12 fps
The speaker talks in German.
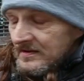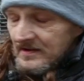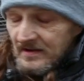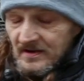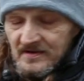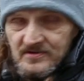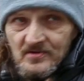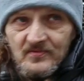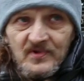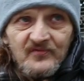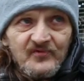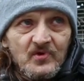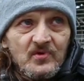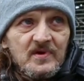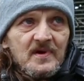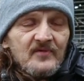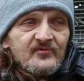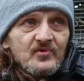Äh, so wie
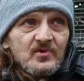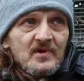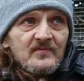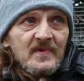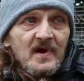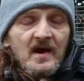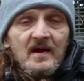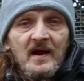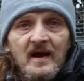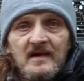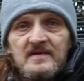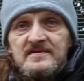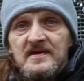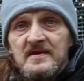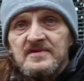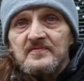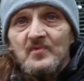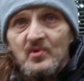früher. Früher war alle
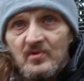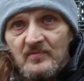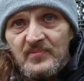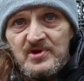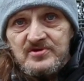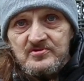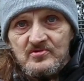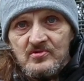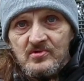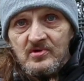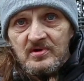sechs Wochen Besuch.